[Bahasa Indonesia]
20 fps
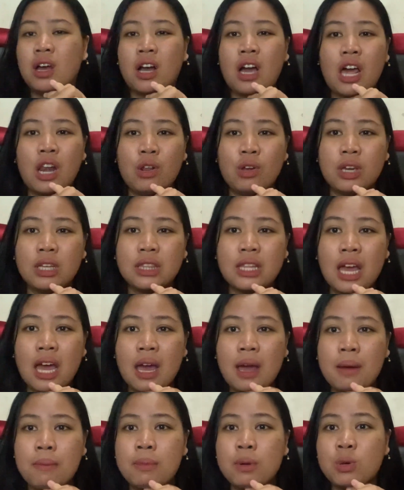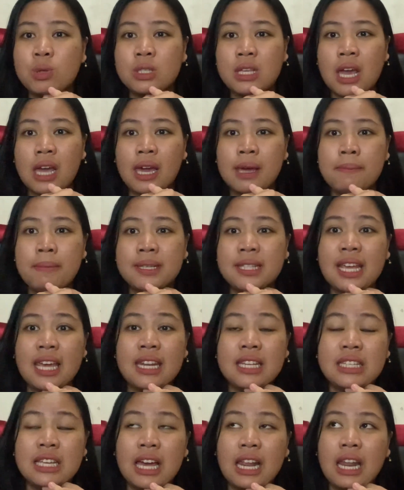kalau kita berusaha kan pasti
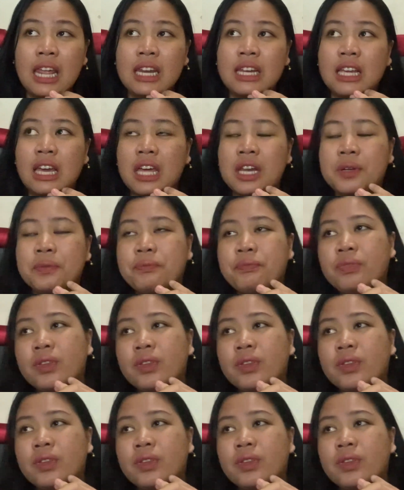ada jalan kan